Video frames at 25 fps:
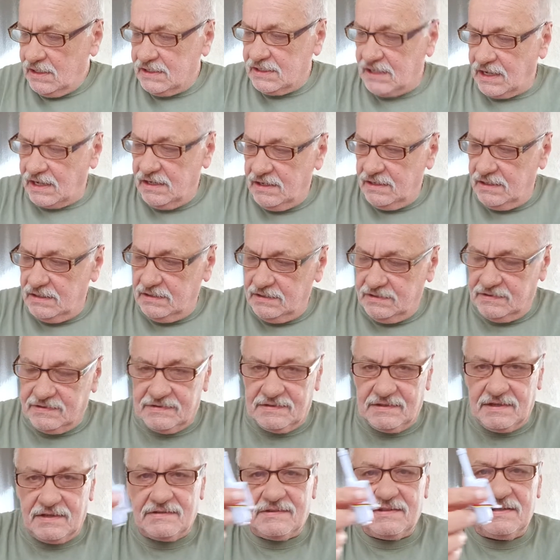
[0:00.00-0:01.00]
Dann
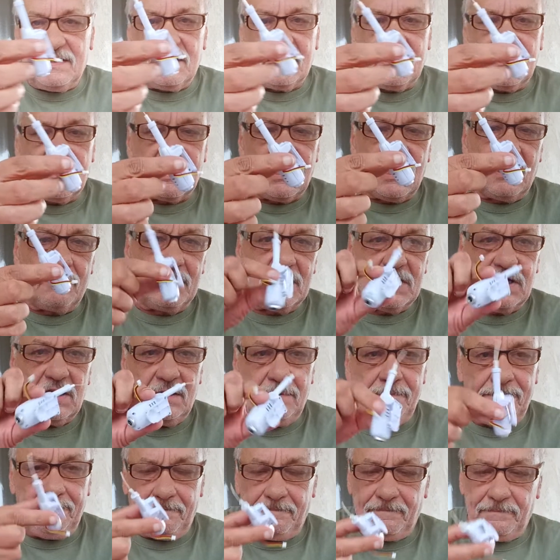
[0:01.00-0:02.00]
ist das hier die
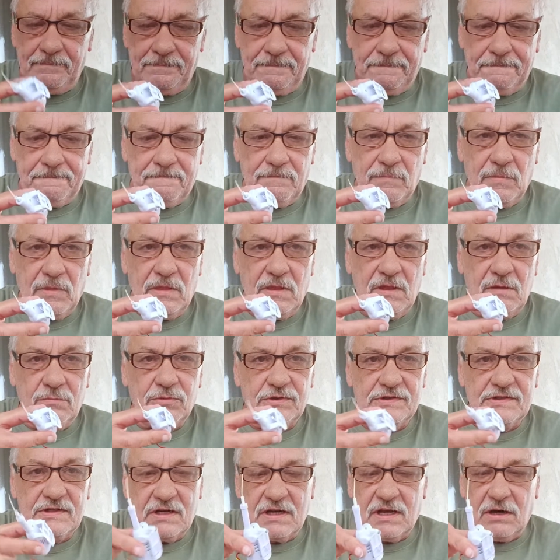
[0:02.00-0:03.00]
Kamera. Die
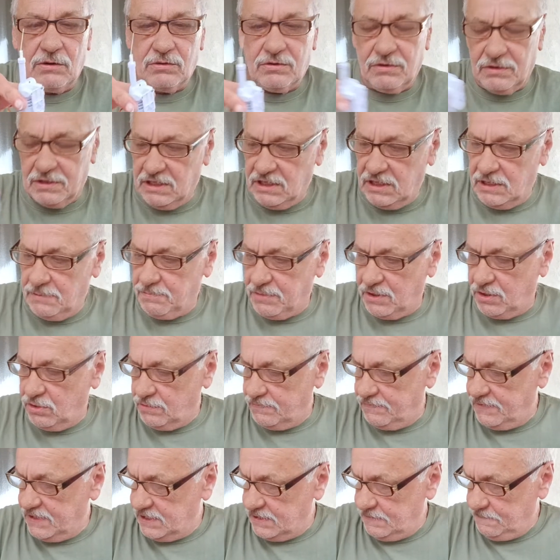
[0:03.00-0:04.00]
muss dann auch noch
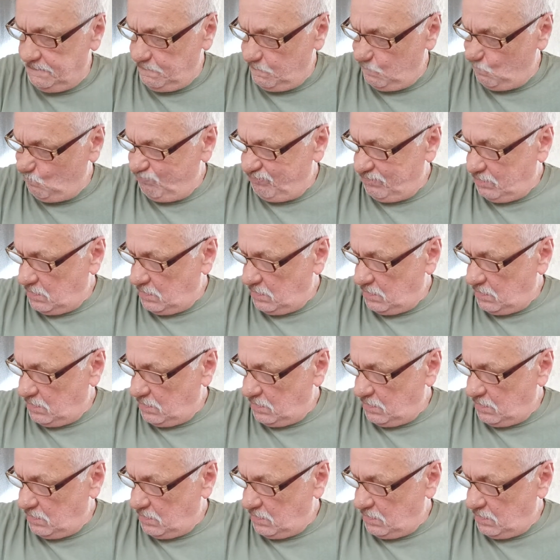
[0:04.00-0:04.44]
hingebaut werden.